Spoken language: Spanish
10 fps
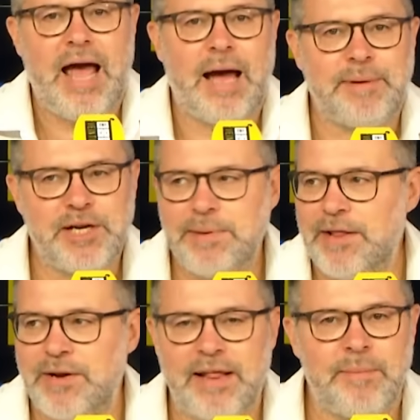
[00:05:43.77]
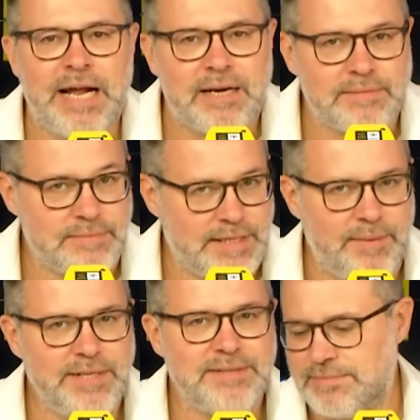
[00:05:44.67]
A mí no me ha ido nada mal,
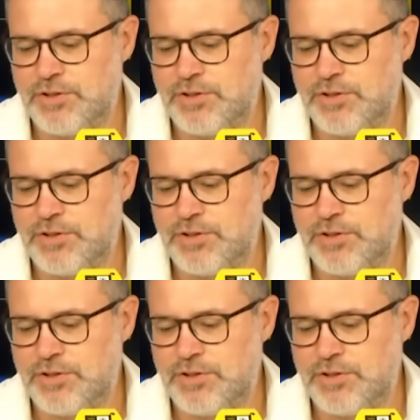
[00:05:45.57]
¿sabes?